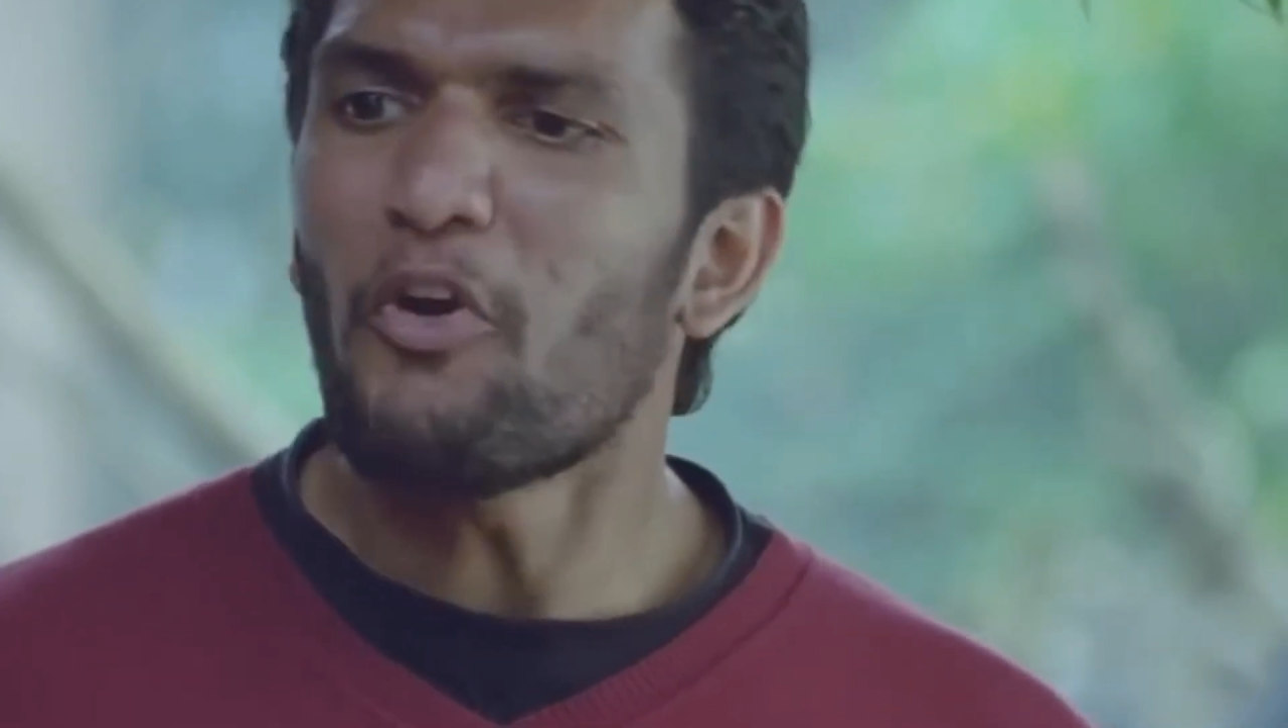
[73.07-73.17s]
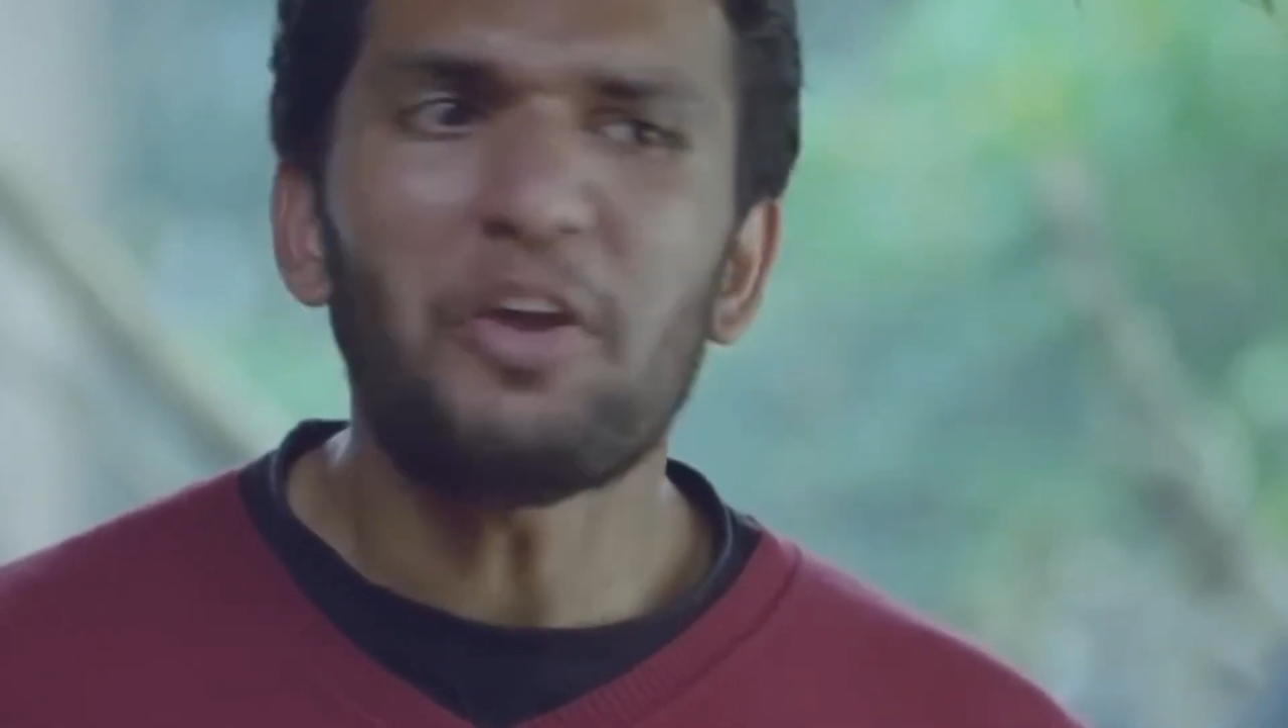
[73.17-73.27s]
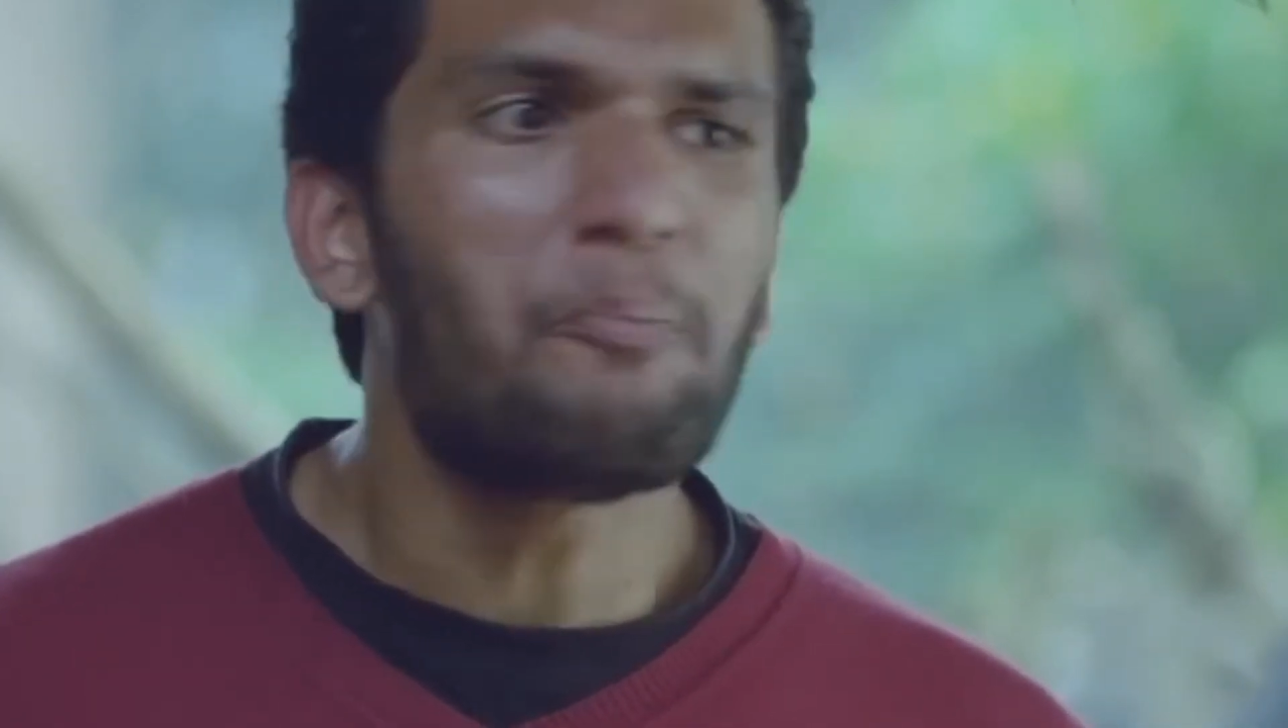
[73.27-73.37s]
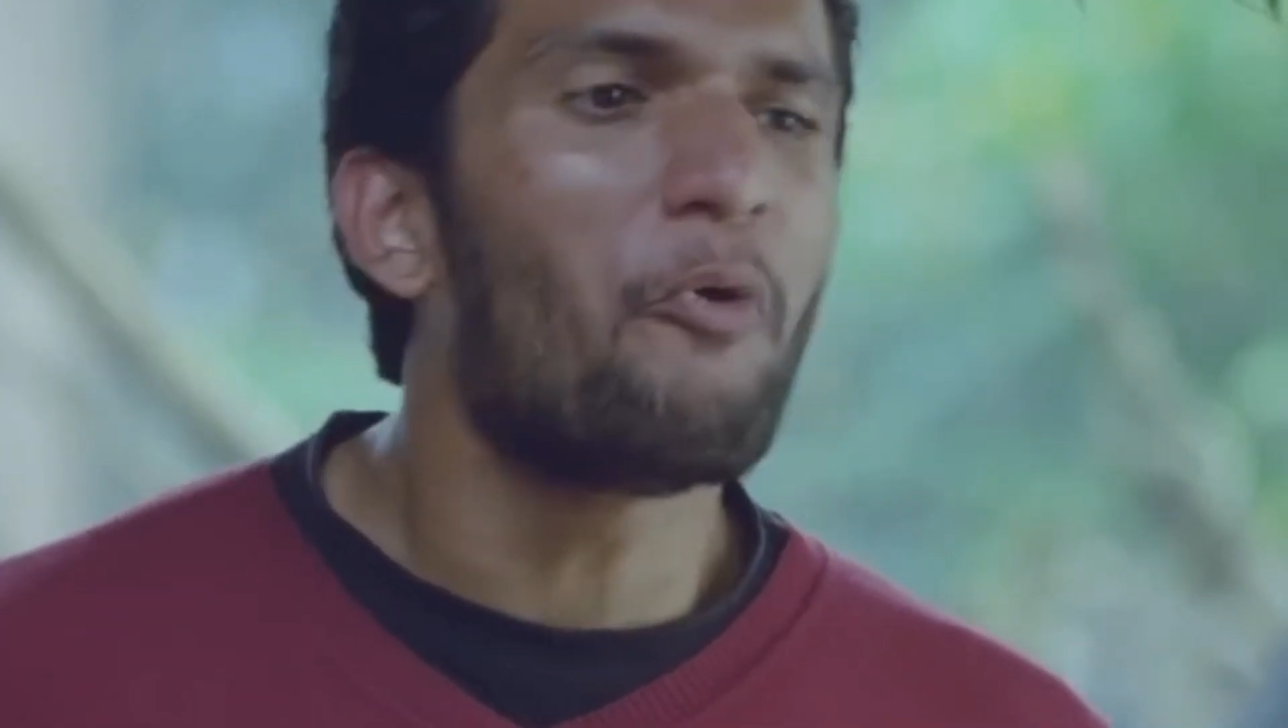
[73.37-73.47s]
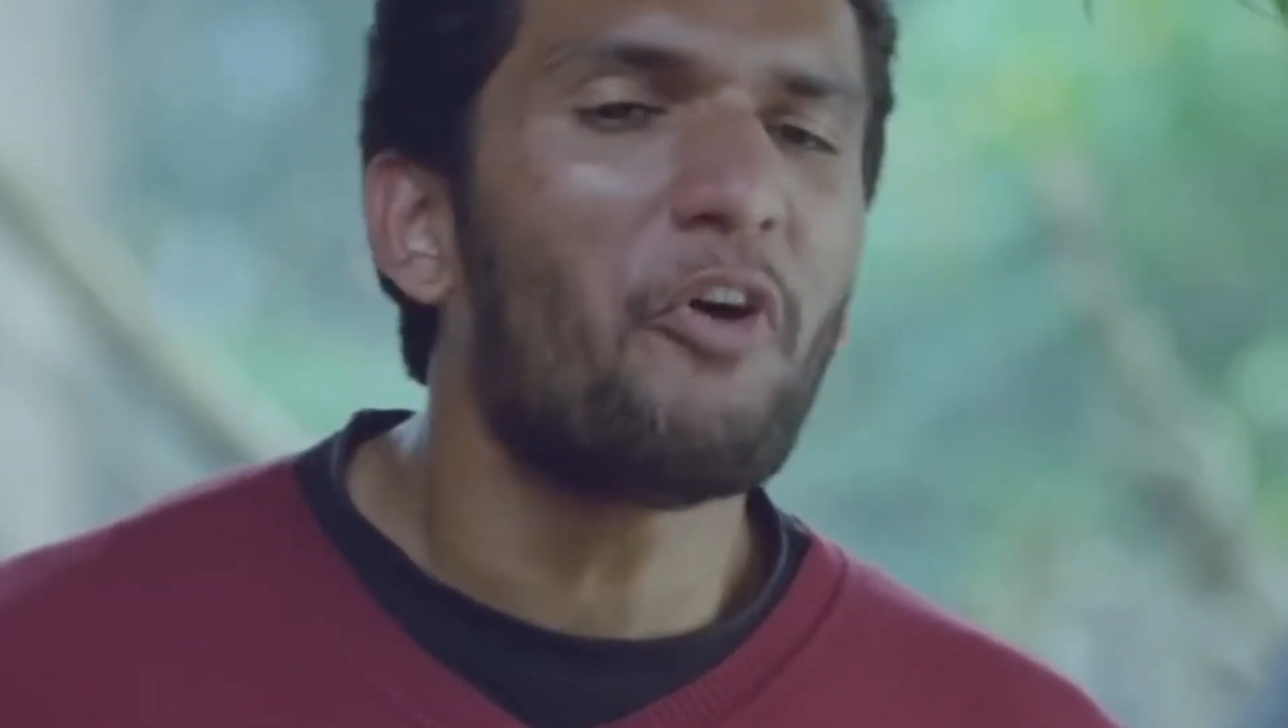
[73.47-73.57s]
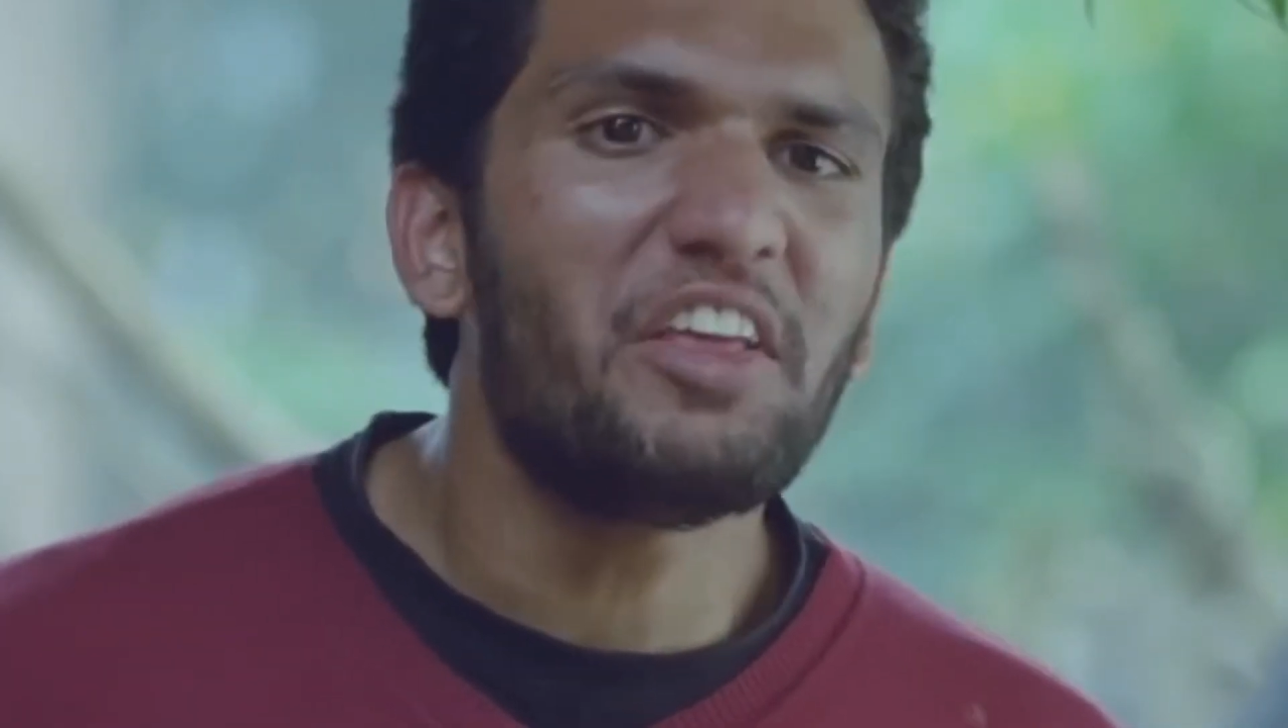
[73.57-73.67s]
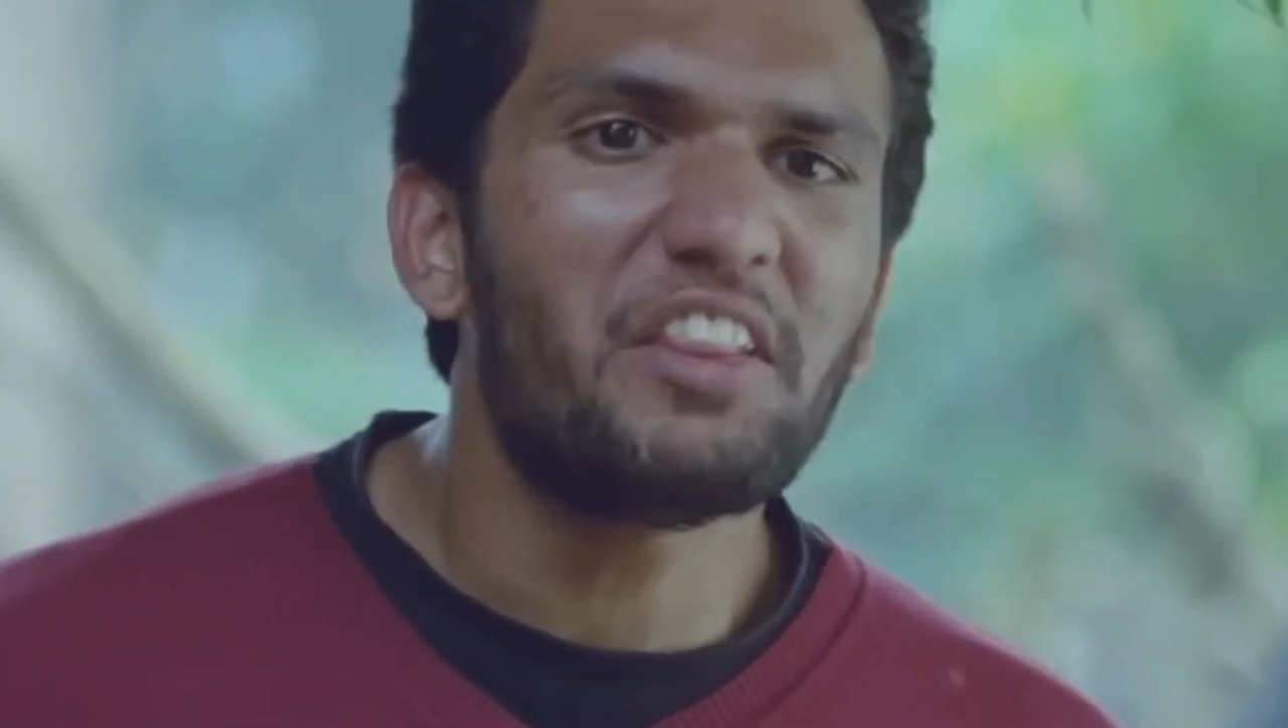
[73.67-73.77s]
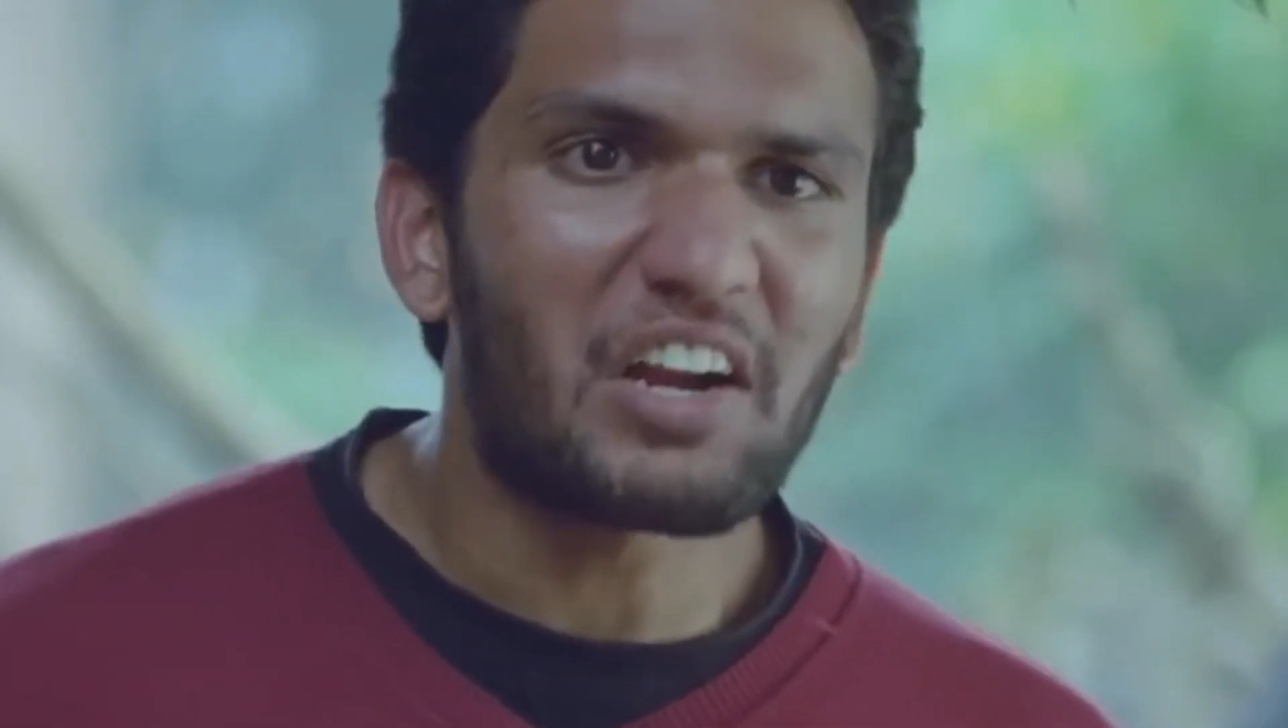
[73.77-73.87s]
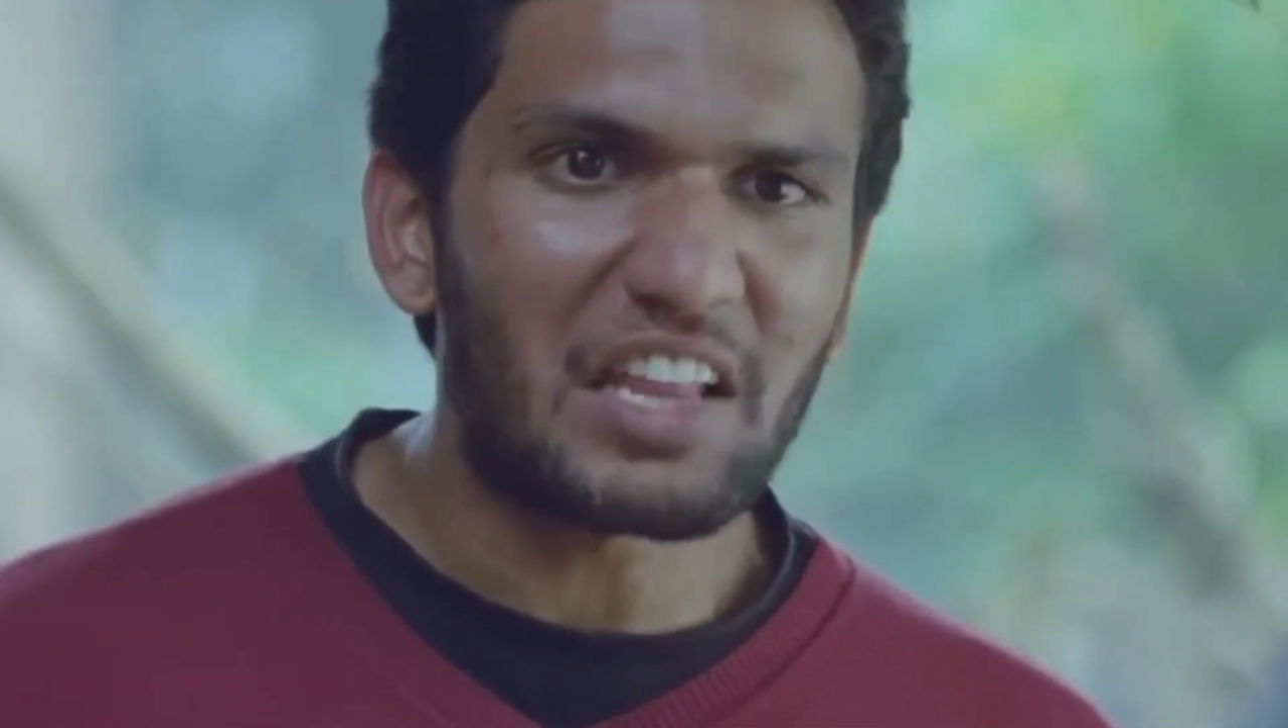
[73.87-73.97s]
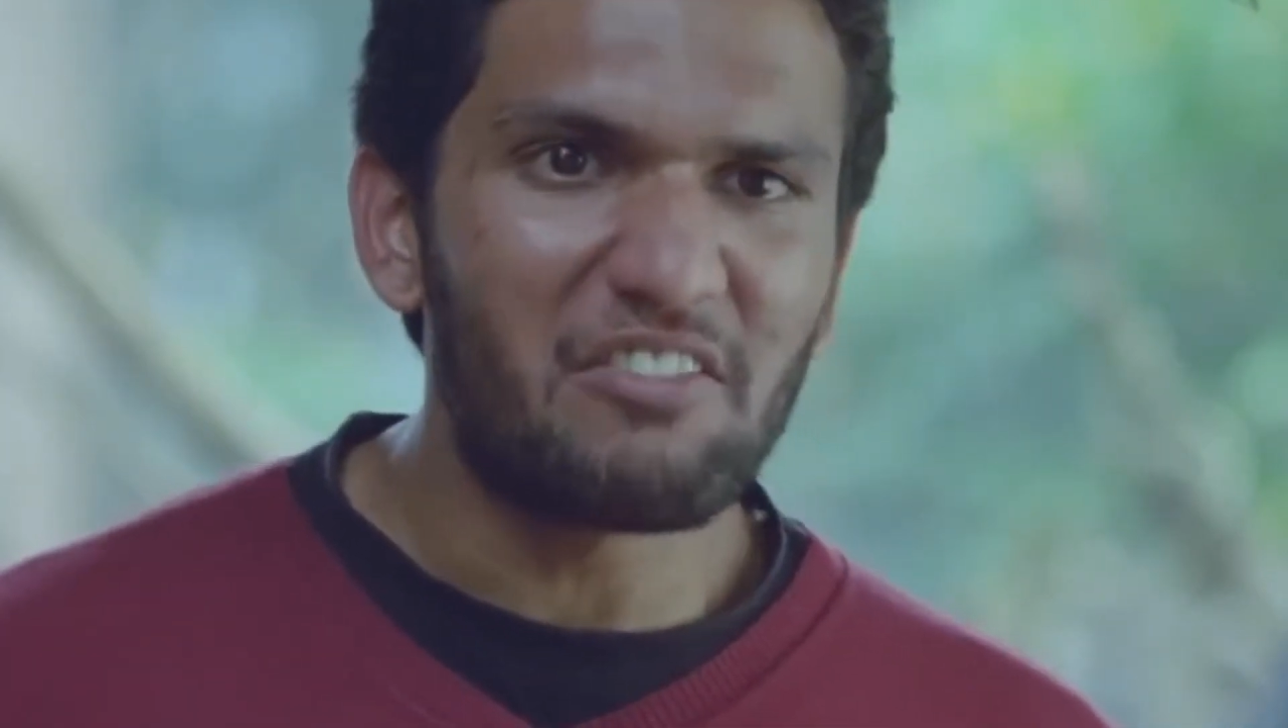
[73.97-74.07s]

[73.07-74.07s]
इधर उधर कौन चक्कर